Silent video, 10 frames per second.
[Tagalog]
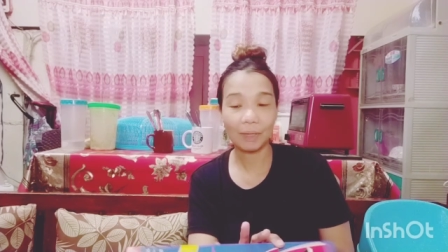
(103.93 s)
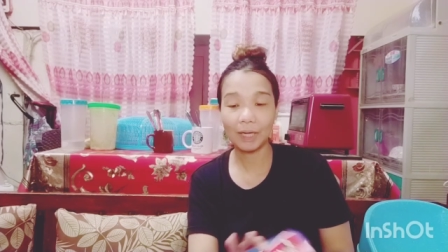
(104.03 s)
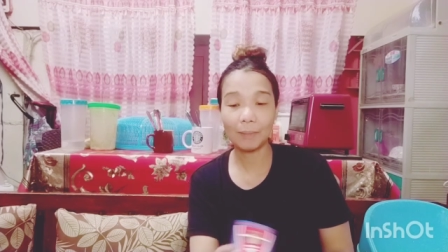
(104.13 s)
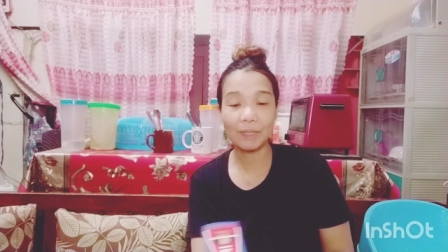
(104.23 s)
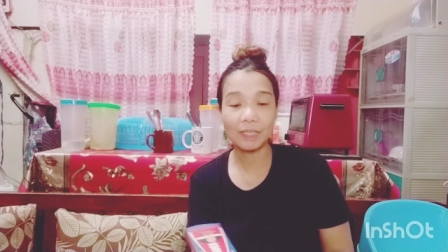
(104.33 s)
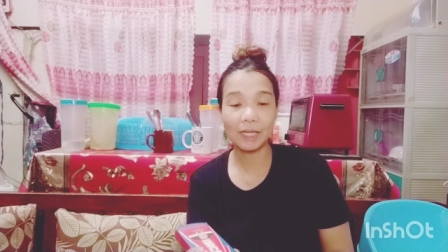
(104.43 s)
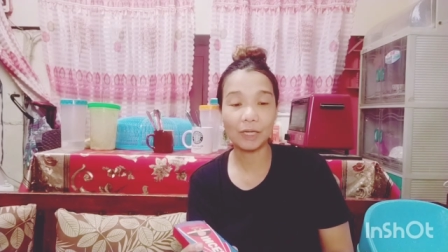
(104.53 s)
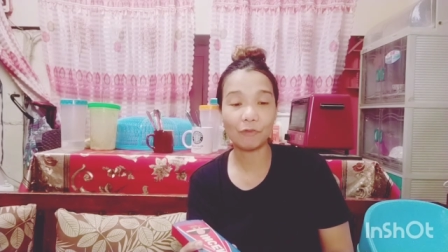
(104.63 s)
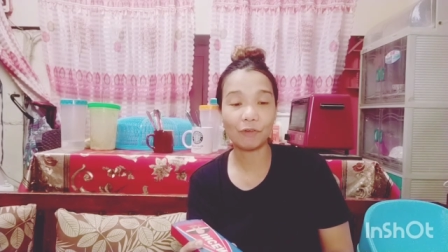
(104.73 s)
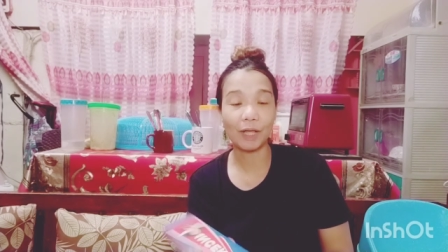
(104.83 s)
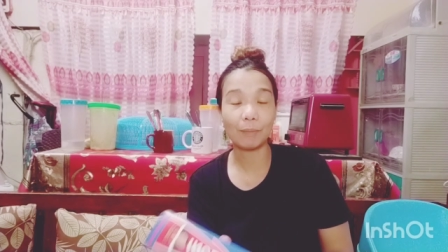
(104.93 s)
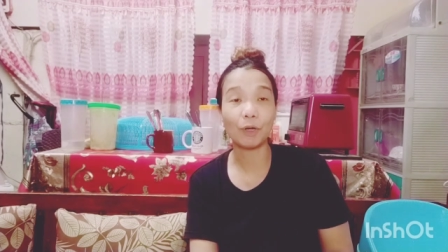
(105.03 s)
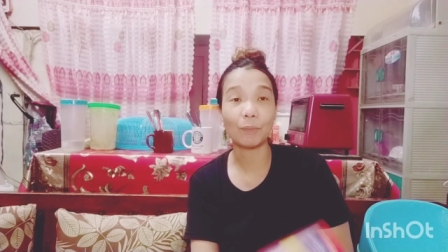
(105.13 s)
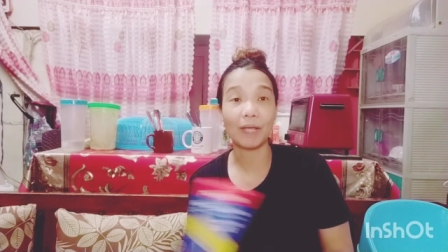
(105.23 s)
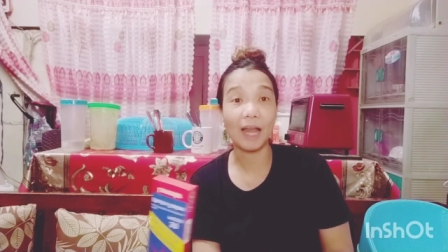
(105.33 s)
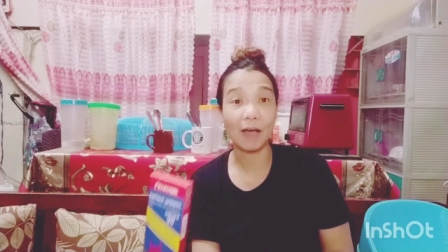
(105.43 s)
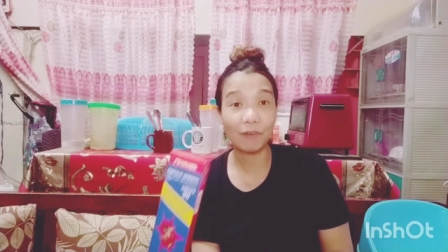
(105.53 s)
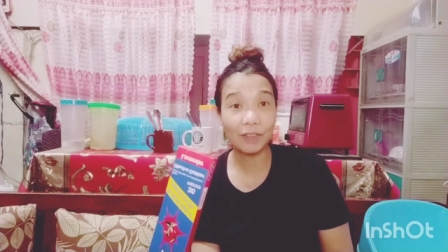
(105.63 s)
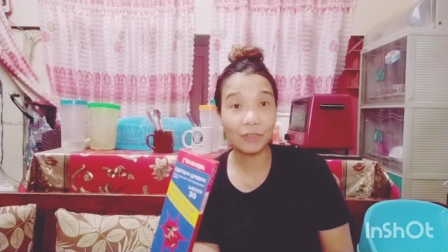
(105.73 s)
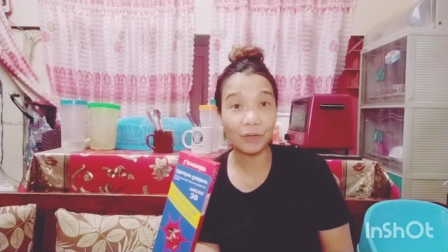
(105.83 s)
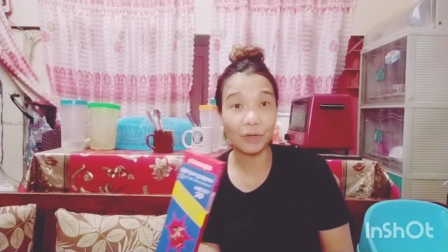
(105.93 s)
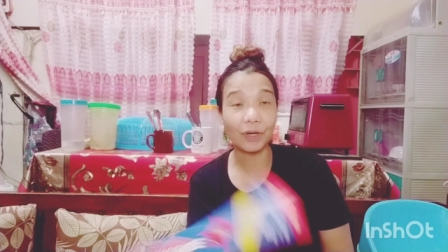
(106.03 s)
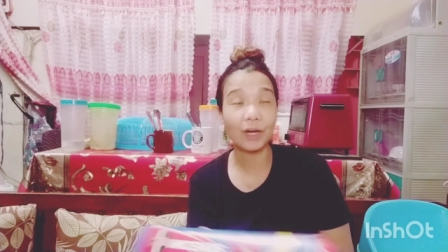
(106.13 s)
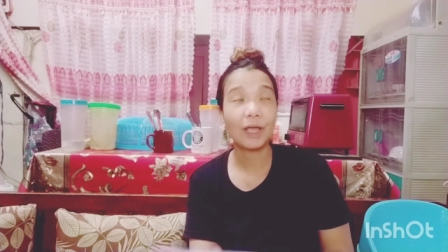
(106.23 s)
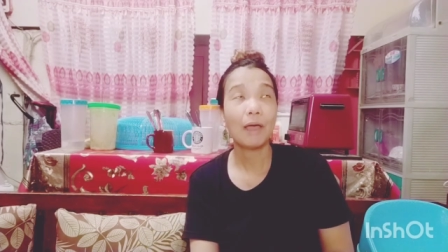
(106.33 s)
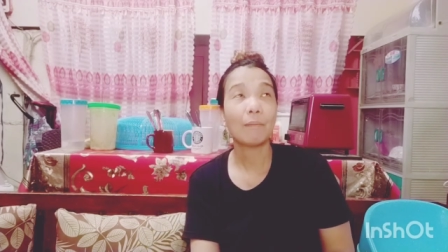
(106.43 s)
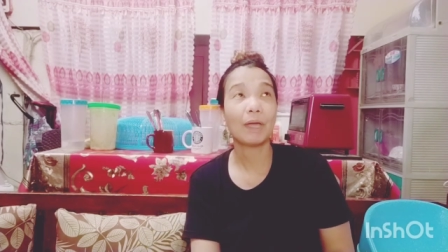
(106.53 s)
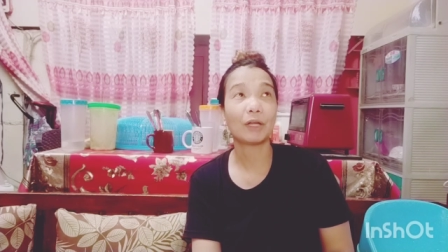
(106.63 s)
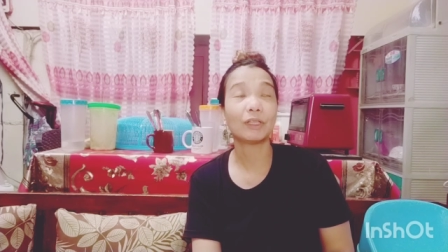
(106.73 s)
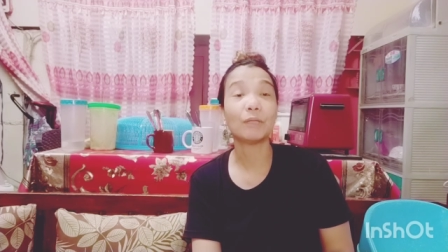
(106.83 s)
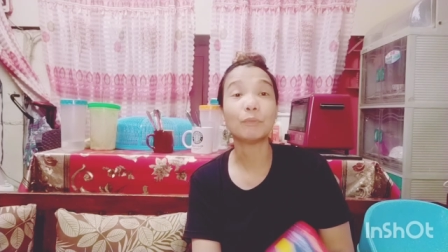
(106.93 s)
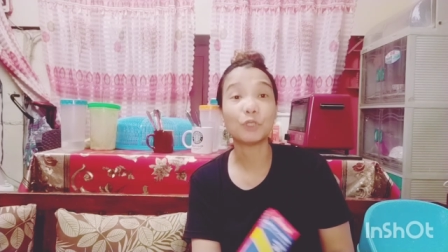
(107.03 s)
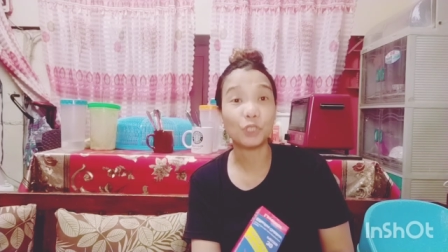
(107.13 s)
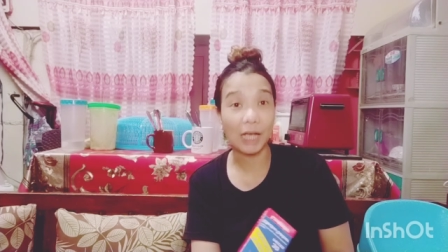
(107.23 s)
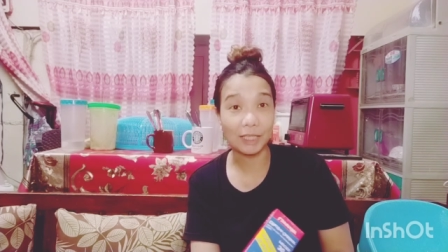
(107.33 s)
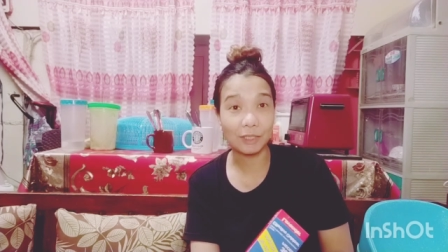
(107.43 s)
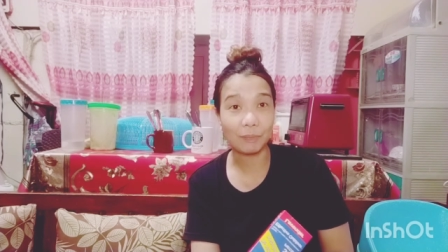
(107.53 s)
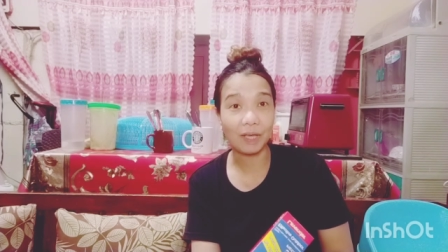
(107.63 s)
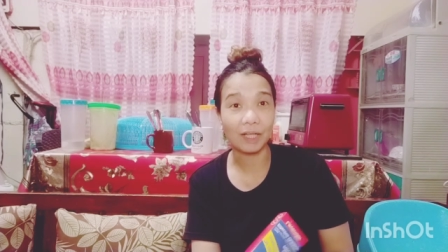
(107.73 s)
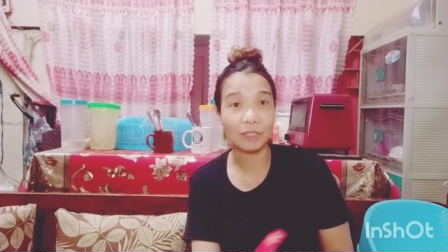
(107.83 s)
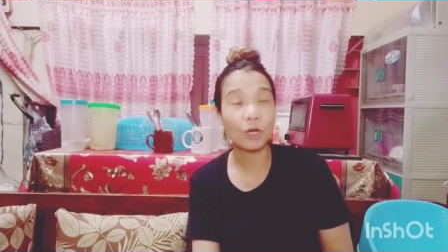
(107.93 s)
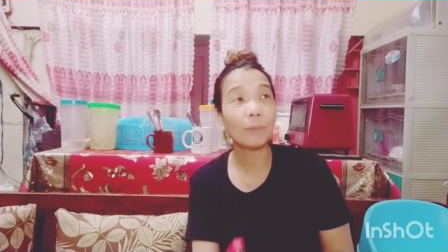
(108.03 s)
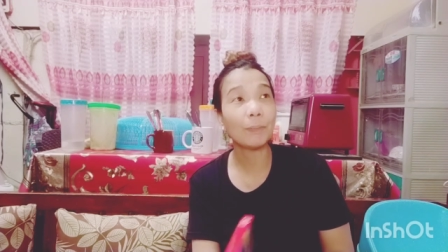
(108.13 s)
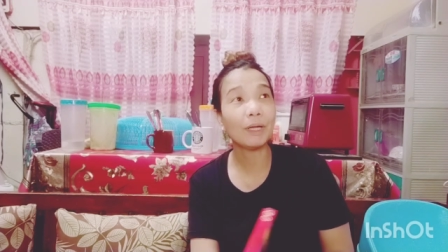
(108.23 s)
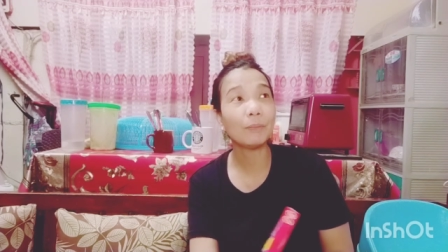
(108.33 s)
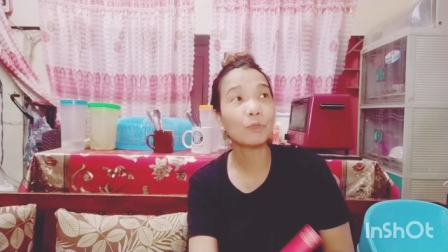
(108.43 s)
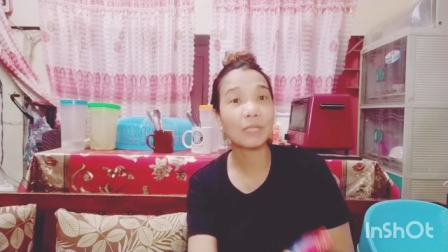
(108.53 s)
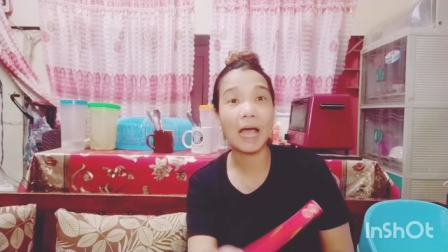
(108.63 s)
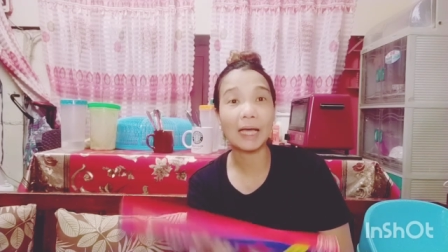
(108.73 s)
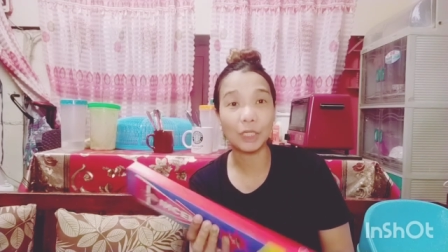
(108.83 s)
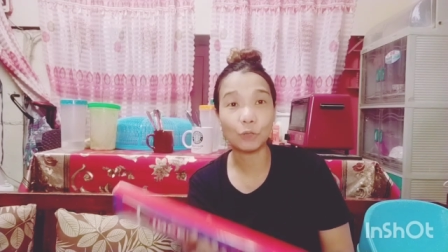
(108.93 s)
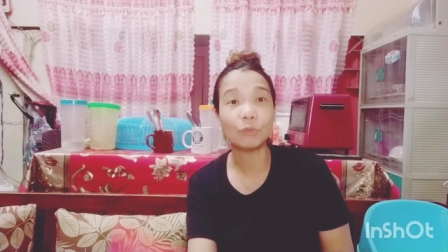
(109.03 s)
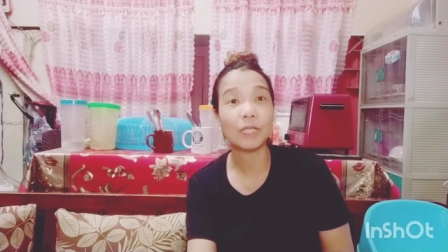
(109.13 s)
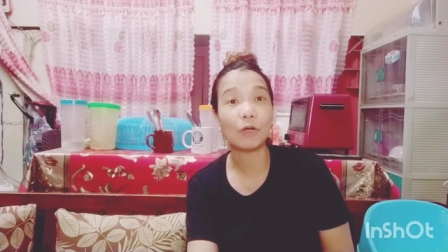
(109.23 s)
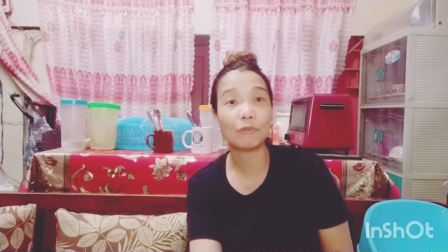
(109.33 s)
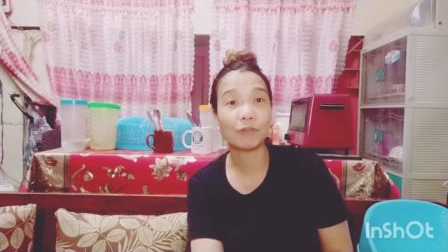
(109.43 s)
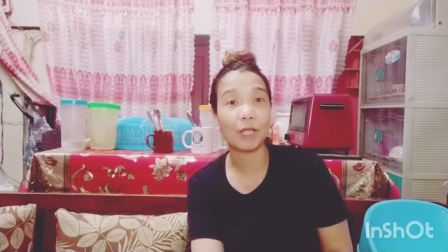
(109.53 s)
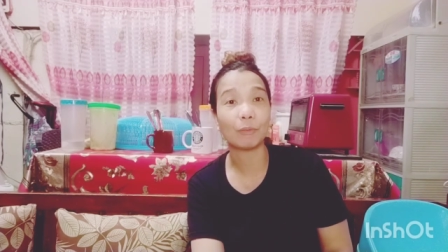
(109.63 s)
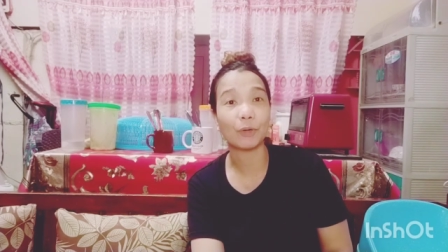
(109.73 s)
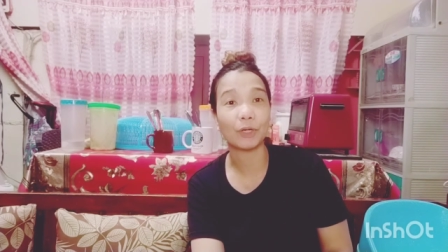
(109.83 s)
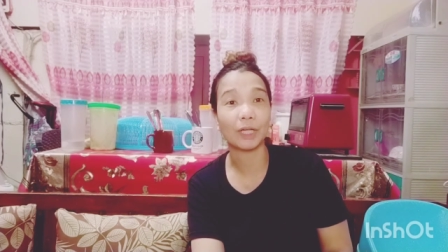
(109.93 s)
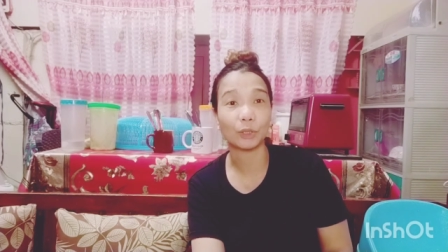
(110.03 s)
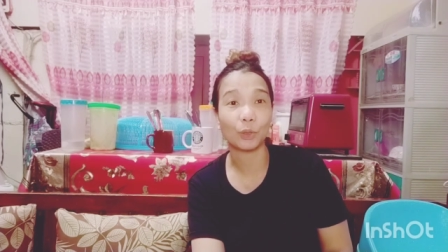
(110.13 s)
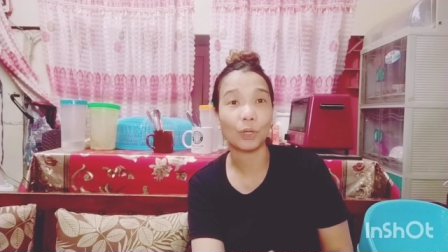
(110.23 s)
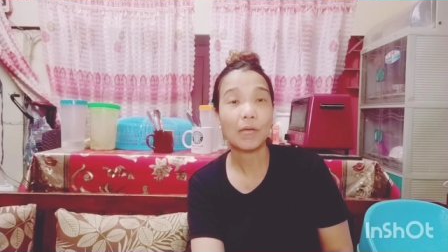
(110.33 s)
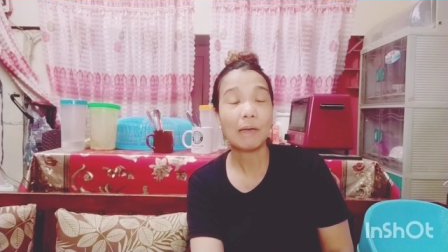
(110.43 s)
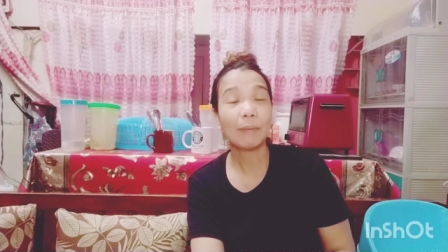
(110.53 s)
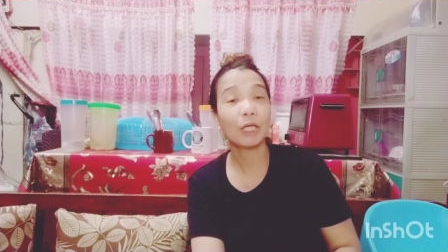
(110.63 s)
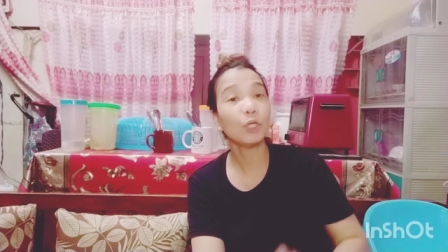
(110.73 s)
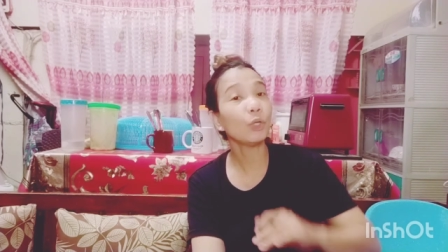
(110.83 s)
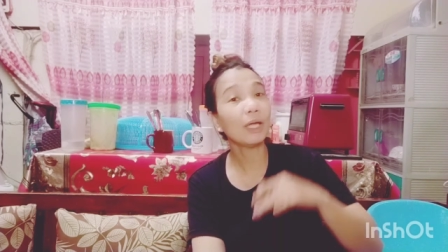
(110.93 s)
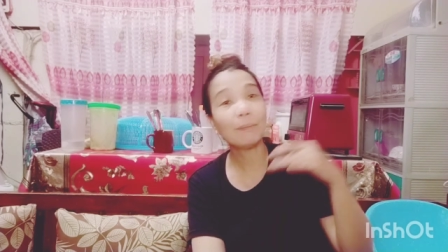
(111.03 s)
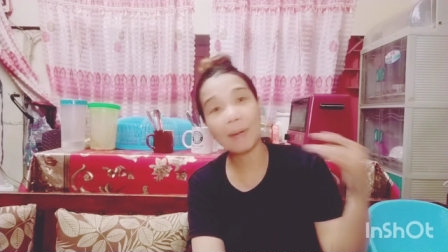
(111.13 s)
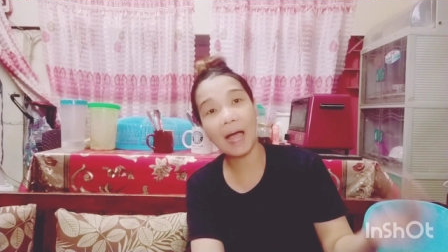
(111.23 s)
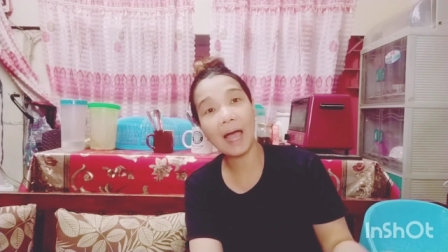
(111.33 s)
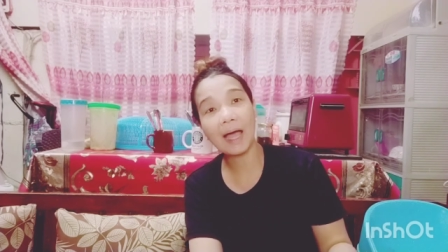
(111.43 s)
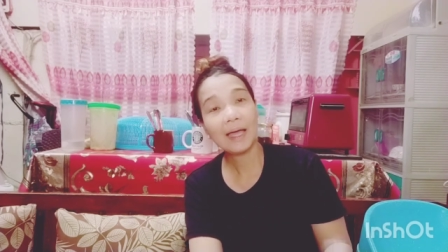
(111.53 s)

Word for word: Magkaiba sila ng flavor, may lavender, meron din po jasmine. So, ang mabili po sa akin itong dalawang flavor na to. Pero yung iba,